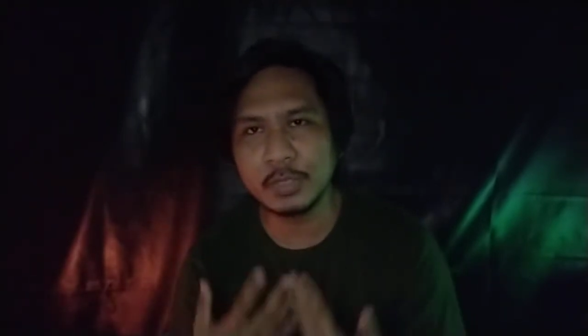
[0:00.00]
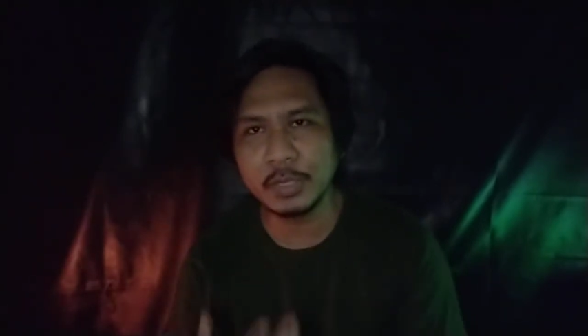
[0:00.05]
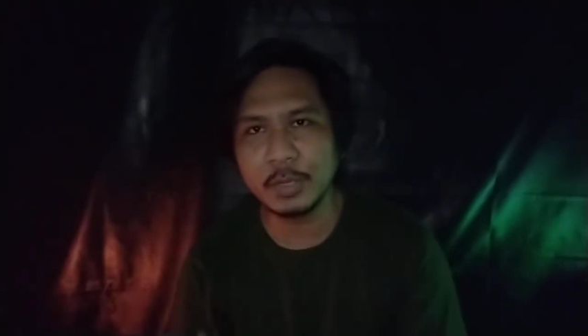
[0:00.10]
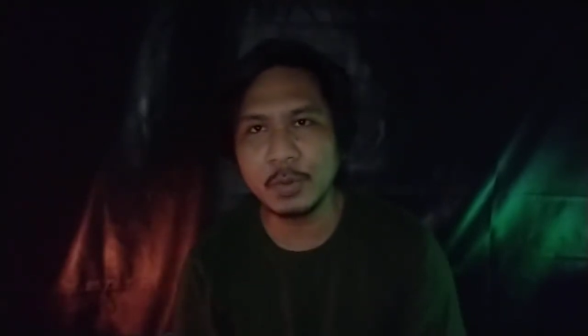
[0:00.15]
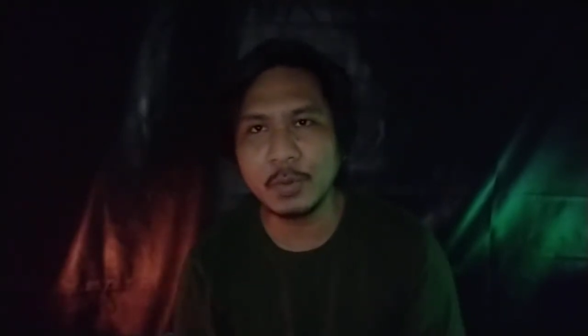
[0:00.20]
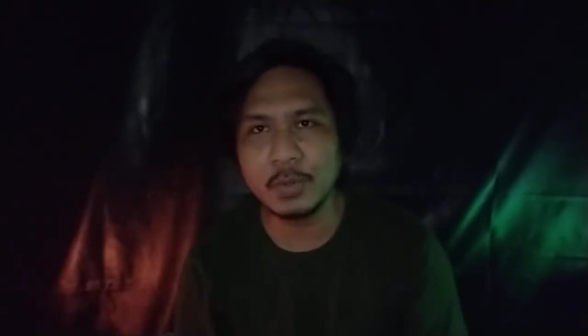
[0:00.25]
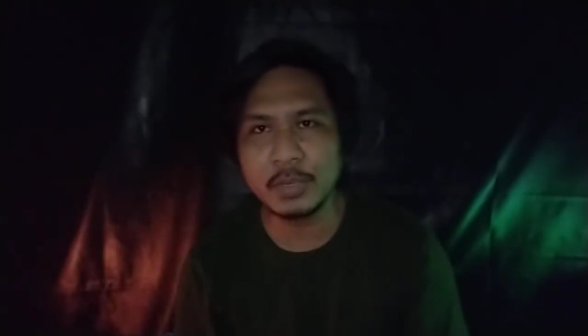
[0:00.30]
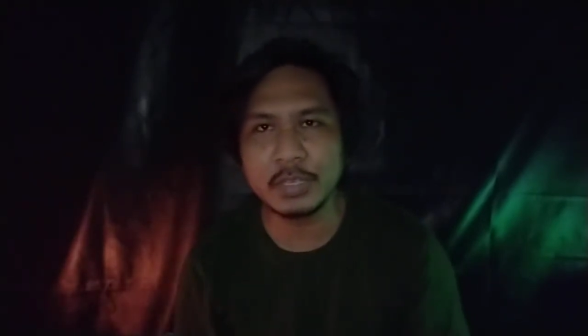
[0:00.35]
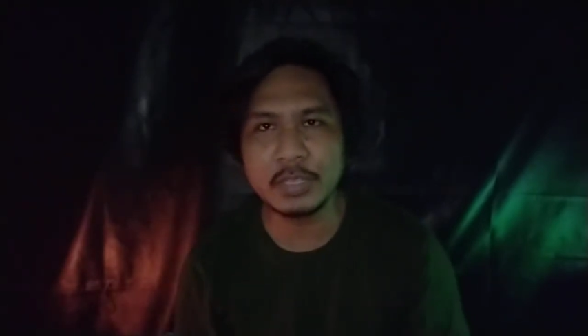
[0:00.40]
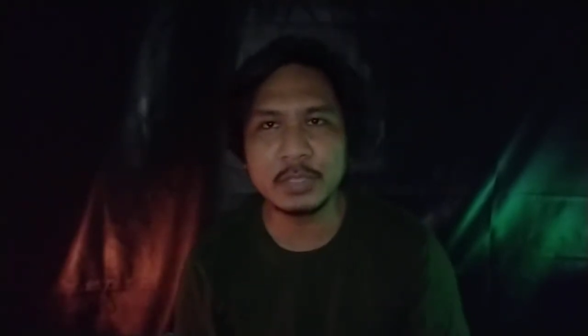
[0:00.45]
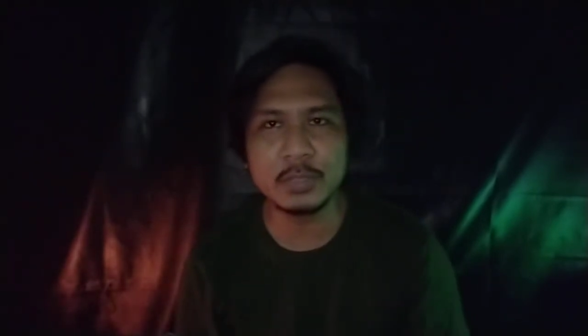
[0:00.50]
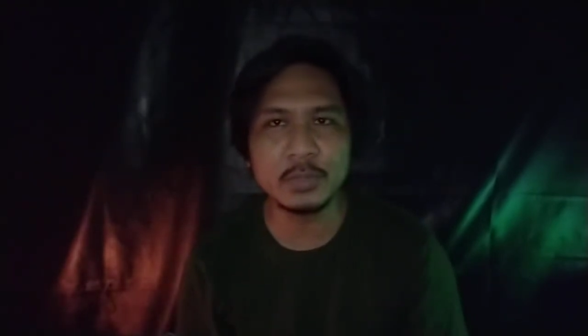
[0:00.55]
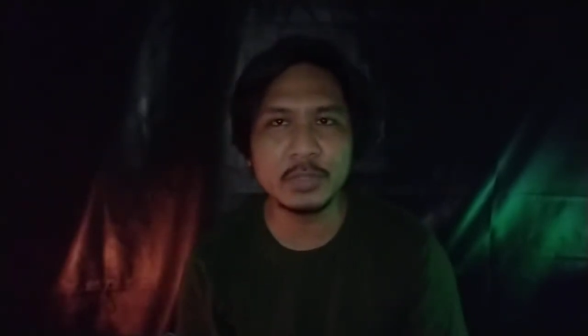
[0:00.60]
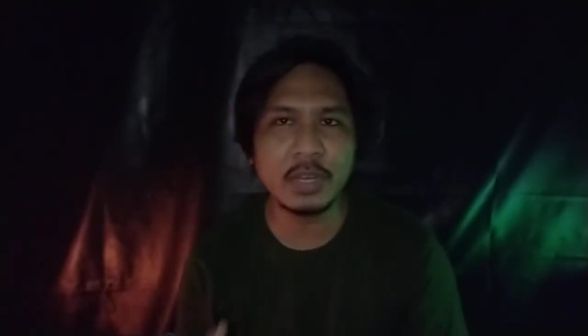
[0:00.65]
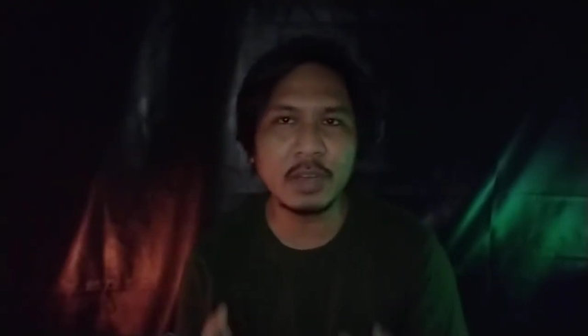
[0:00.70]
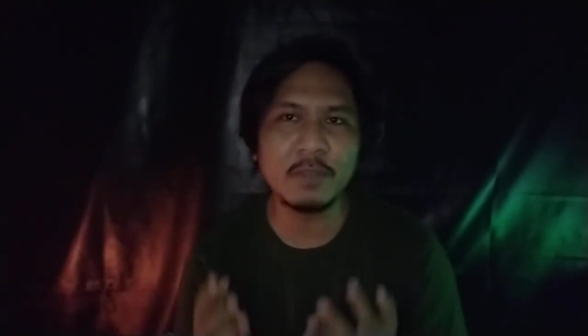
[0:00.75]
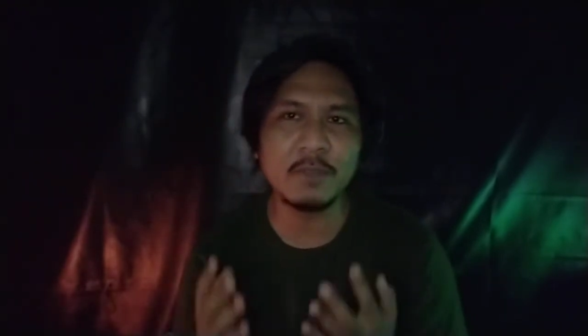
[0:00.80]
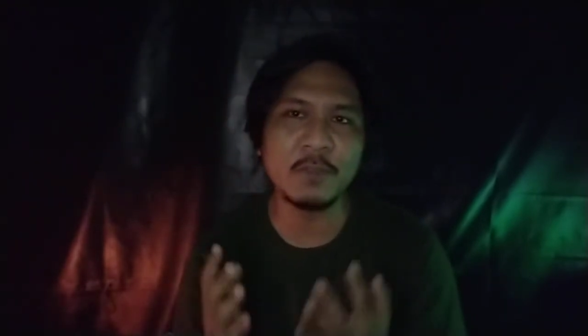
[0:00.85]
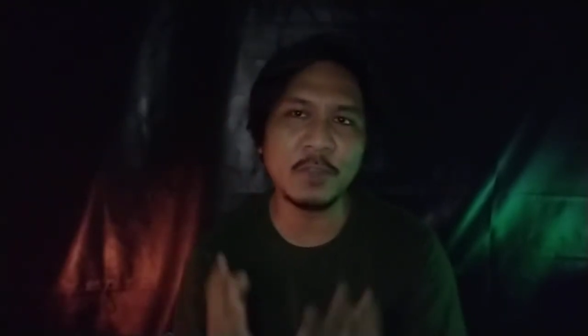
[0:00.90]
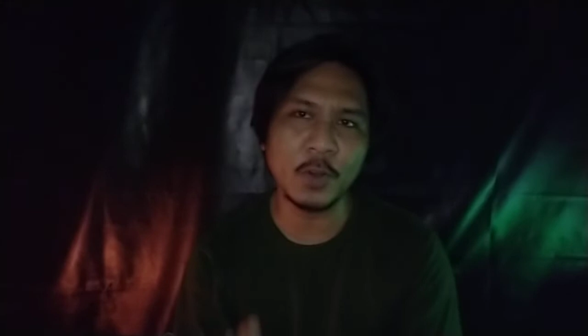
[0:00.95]
teori
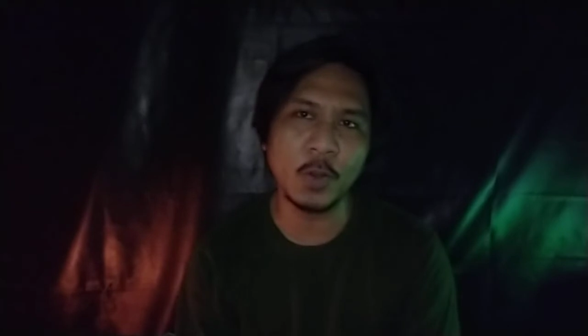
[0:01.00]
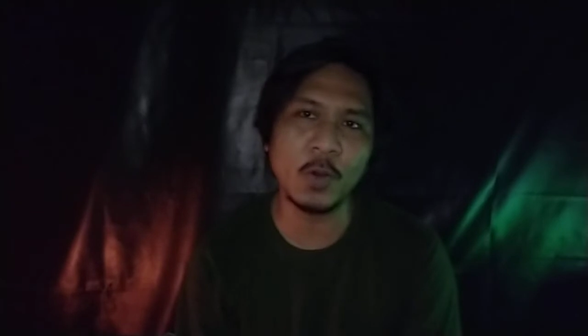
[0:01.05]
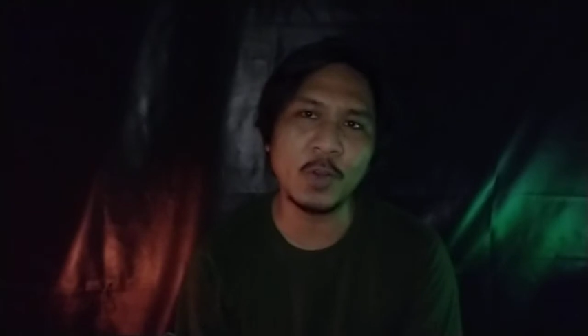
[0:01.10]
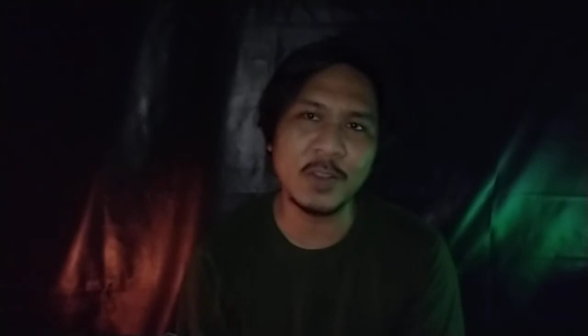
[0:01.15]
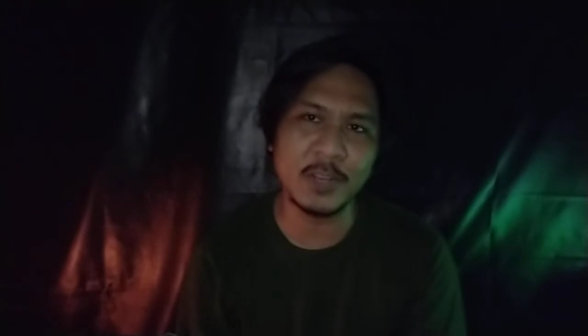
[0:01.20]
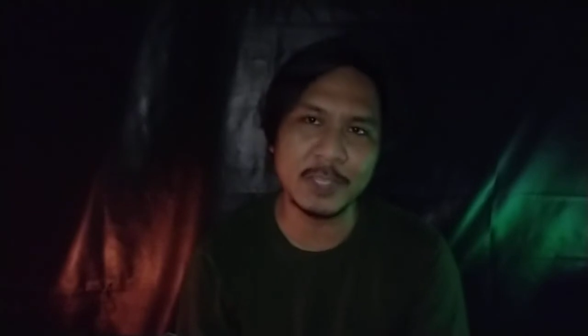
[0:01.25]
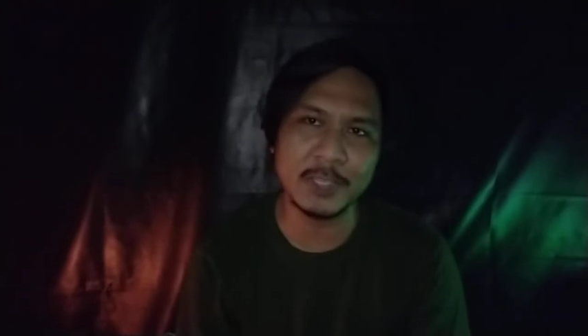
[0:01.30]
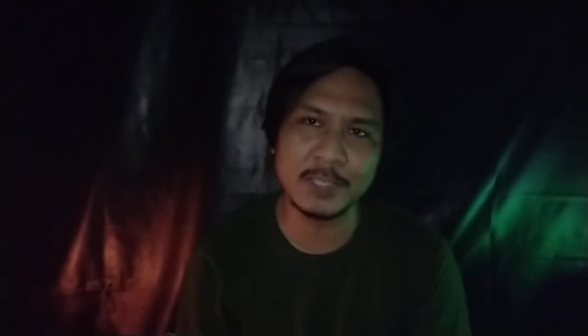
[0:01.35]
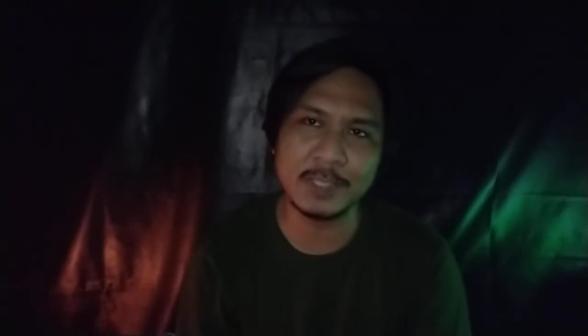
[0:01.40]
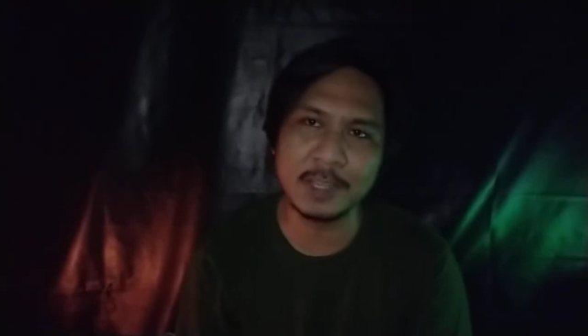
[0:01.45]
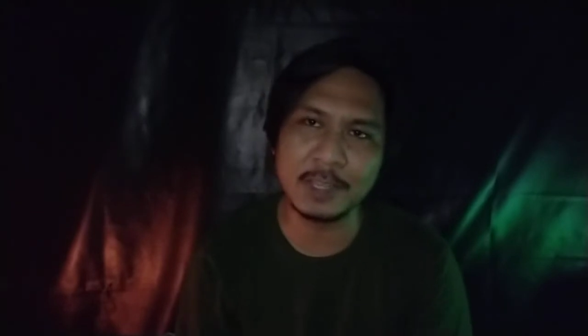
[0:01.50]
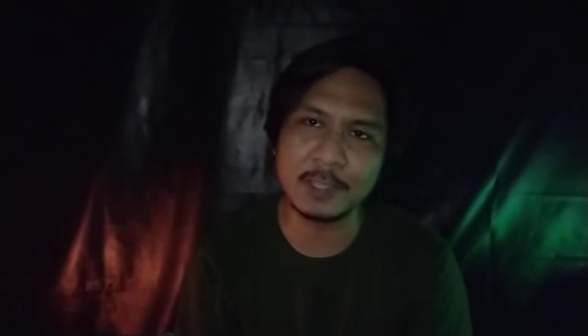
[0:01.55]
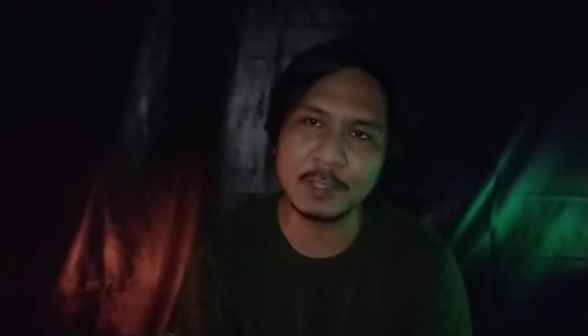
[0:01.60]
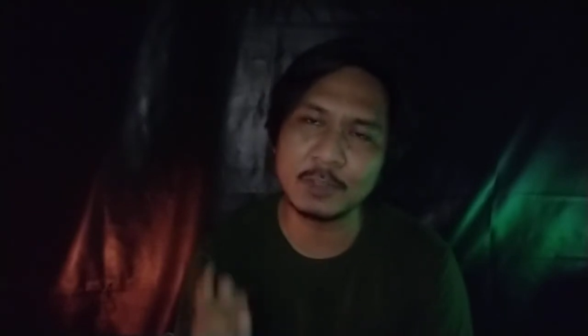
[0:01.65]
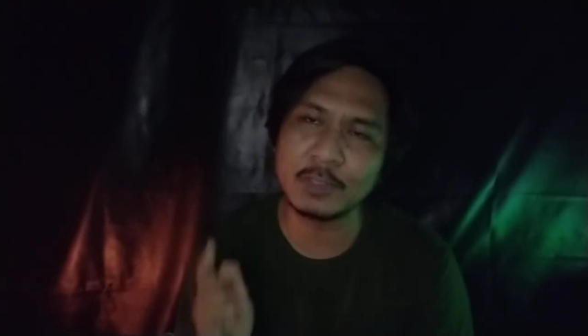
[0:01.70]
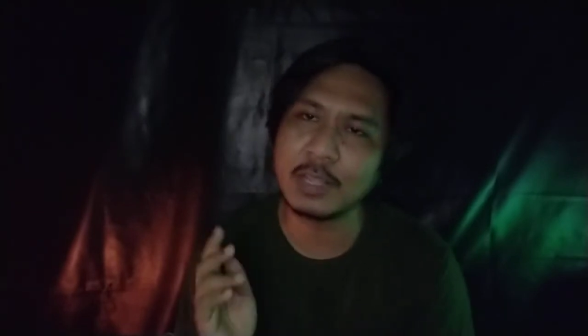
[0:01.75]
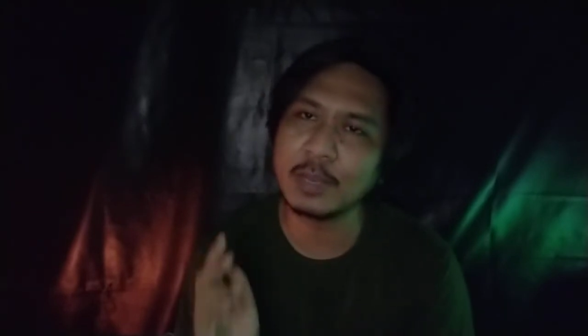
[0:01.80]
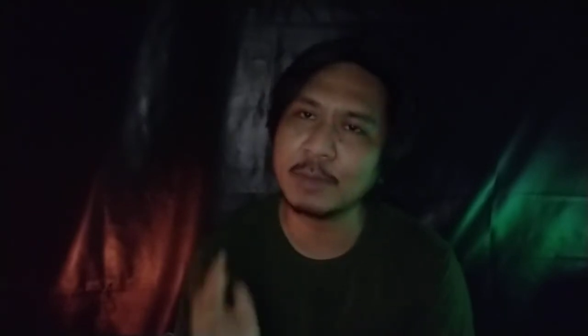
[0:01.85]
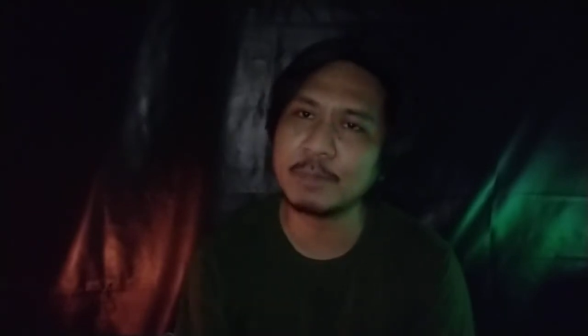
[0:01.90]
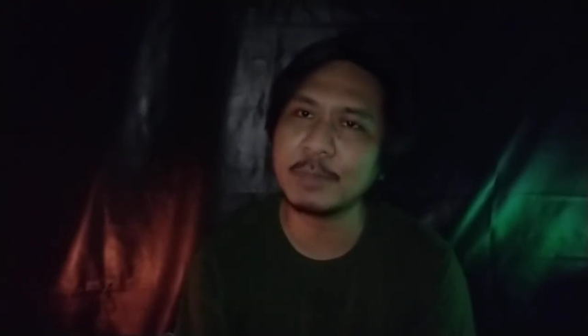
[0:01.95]
itu yang flawless
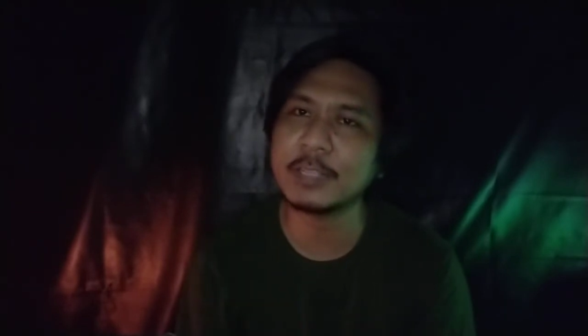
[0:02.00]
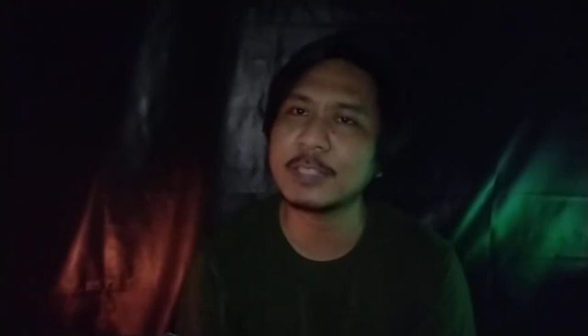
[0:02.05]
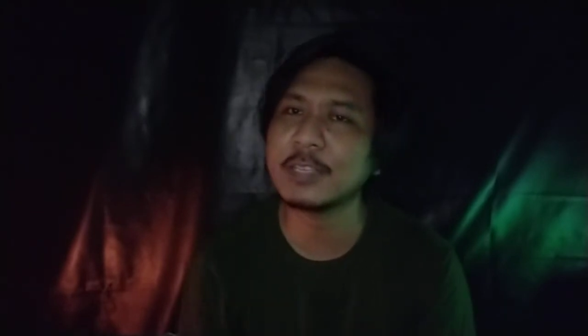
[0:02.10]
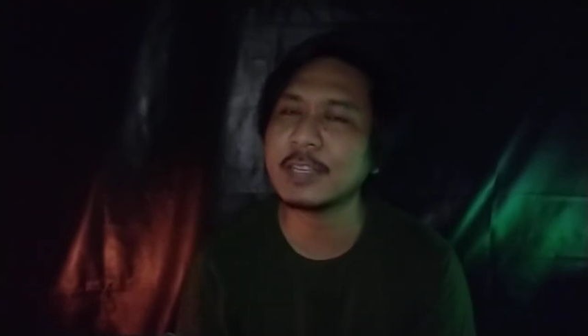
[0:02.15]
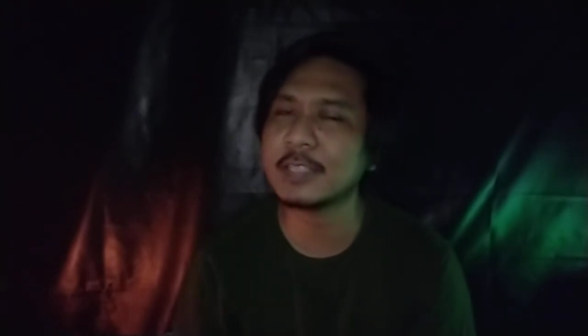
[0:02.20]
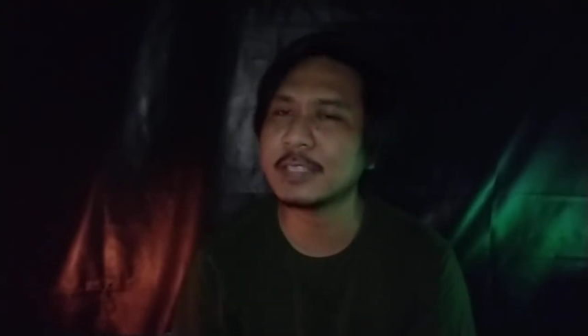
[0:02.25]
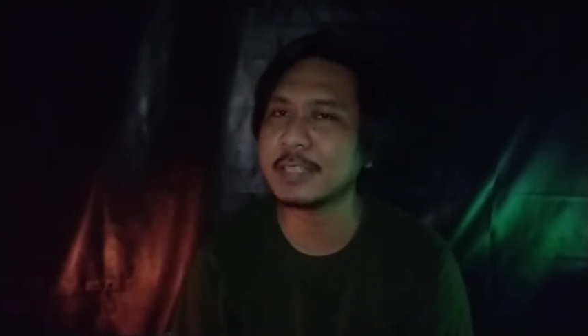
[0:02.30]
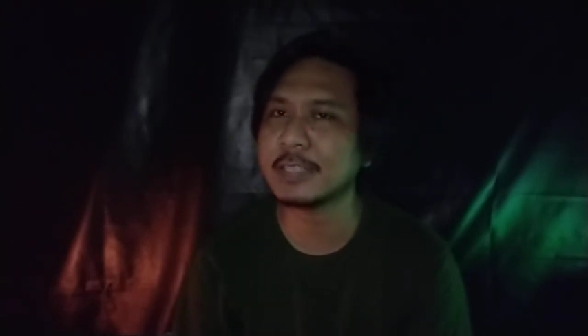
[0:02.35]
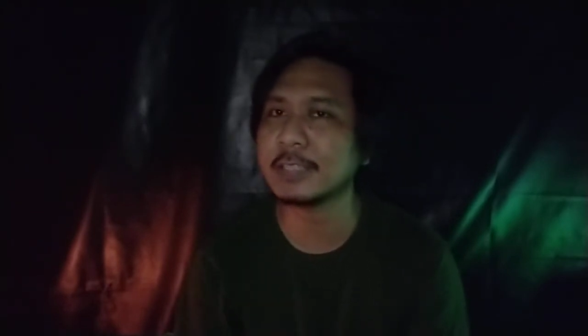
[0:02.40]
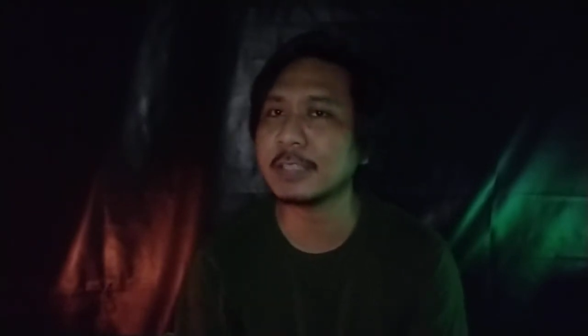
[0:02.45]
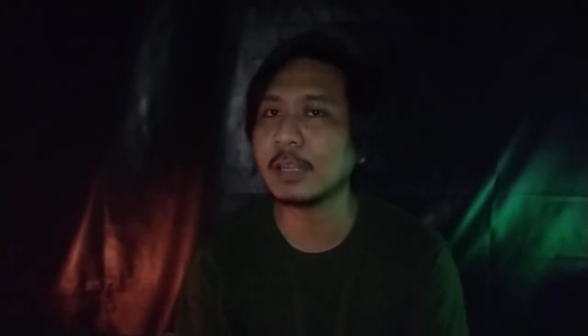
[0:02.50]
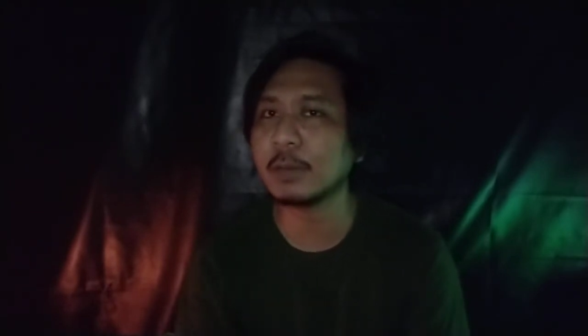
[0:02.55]
atau tanpa cacat,